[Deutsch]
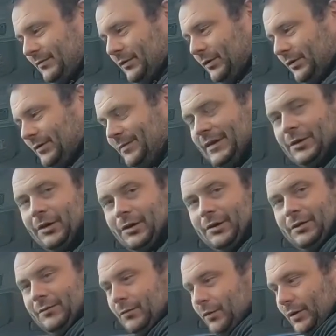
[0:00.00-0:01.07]
Und wir
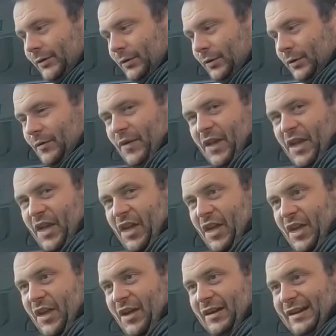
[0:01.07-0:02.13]
können nur so uh,
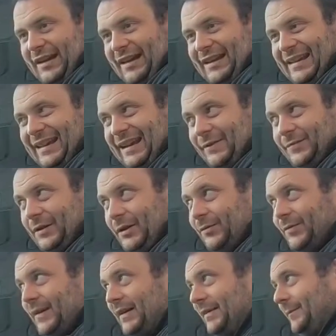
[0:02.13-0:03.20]
keine Kraft
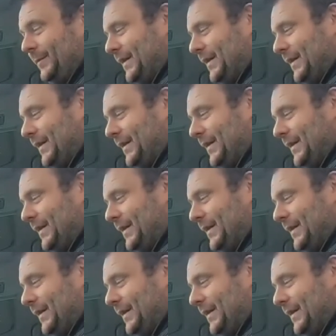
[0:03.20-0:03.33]
aufwenden.